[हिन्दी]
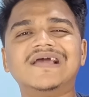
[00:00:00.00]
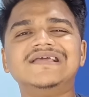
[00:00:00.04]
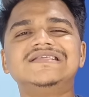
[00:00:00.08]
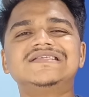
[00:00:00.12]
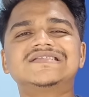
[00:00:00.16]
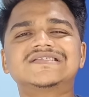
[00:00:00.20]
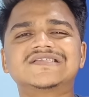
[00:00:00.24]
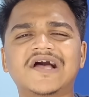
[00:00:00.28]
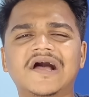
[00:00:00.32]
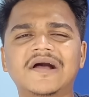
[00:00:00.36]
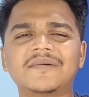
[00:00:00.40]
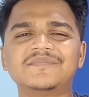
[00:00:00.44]
भाई
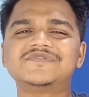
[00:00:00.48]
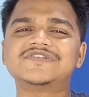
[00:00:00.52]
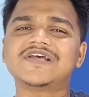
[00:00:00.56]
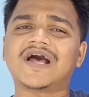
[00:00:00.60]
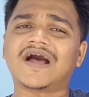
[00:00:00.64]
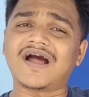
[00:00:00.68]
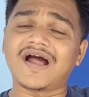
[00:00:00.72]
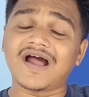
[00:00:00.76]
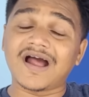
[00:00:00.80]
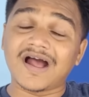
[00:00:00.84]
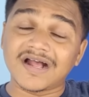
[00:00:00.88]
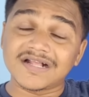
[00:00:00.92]
साहब
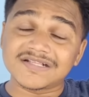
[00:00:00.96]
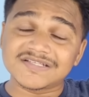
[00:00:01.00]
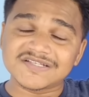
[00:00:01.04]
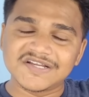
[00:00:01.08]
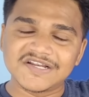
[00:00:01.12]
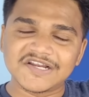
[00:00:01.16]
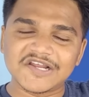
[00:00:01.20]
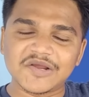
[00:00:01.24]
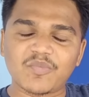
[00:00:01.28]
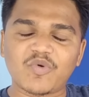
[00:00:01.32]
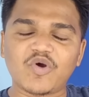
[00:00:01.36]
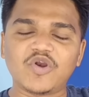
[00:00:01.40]
जहां
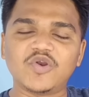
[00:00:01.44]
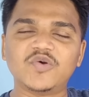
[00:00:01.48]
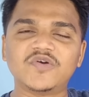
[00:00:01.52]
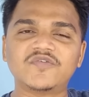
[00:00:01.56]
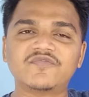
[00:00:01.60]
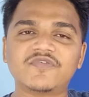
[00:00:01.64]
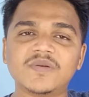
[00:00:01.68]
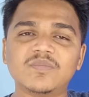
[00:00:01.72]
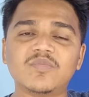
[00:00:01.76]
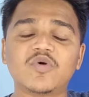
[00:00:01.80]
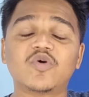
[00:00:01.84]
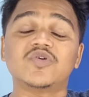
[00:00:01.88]
आजकल के
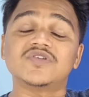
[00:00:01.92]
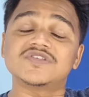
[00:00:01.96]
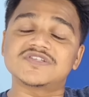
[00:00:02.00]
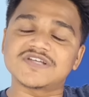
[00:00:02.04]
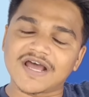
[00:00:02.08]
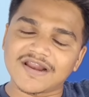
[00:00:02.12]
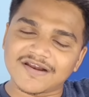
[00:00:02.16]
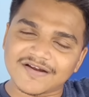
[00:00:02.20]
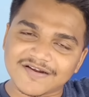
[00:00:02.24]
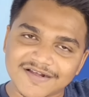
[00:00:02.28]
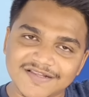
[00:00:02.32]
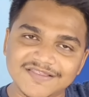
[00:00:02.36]
बॉलीवुड फिल्मों को
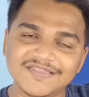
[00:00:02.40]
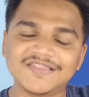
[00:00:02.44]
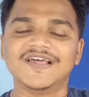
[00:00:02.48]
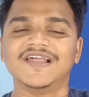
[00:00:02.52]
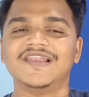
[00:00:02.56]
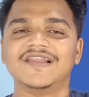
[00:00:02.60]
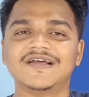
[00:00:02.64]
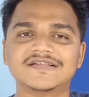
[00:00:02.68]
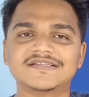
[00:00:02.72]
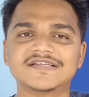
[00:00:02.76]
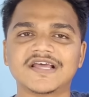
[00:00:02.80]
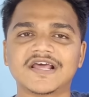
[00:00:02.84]
चार
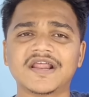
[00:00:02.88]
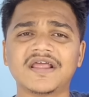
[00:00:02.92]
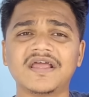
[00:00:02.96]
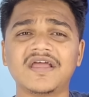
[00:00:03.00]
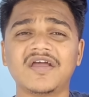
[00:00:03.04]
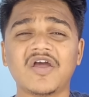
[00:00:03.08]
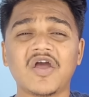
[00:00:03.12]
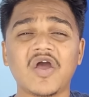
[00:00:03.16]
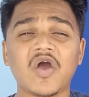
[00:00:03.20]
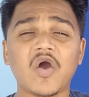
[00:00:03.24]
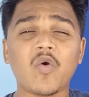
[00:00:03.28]
कंधे लग जा रहे